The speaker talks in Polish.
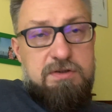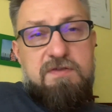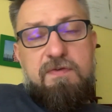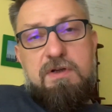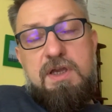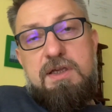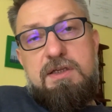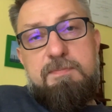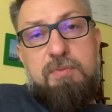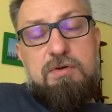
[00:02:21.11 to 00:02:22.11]

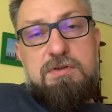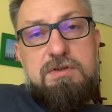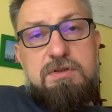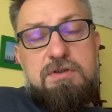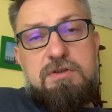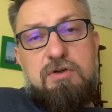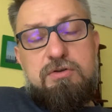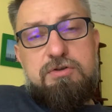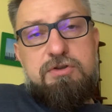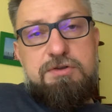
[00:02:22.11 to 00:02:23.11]
swojej
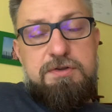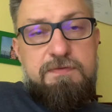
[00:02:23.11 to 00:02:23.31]
polskości